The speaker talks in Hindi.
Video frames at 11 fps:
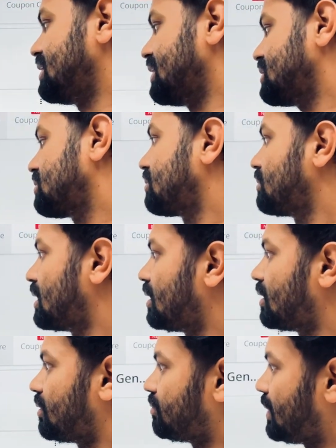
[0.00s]
जीएस
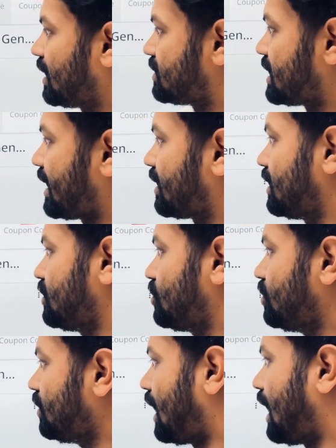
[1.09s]
में जाएंगे
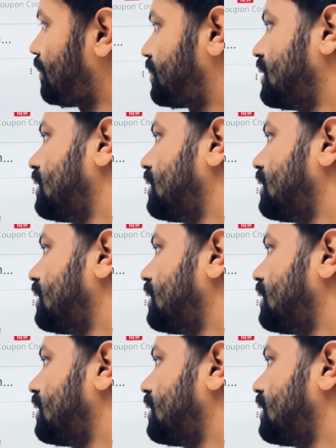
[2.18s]
तो आप